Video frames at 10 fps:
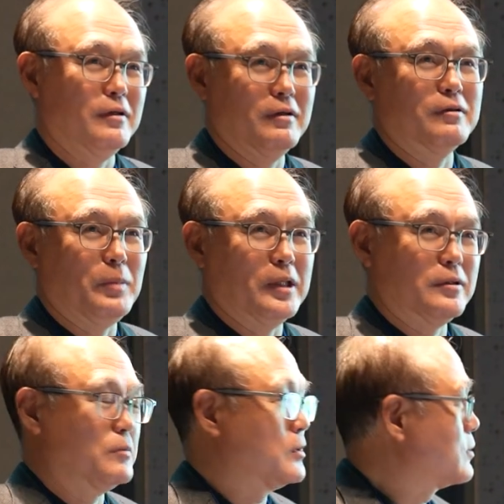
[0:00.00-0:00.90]
거를
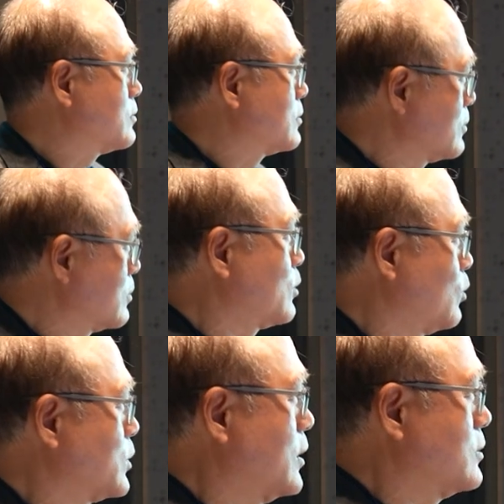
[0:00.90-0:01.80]
말씀을 드리고
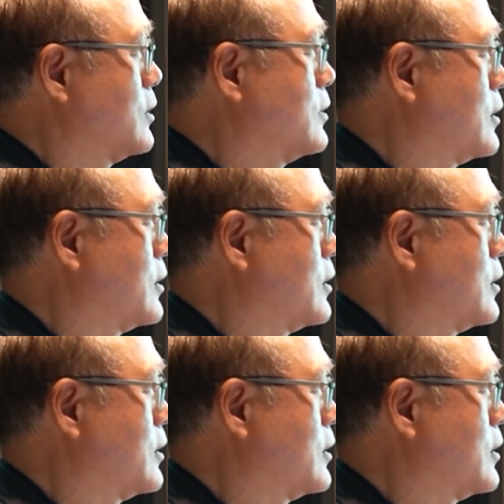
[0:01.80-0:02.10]
고자 이제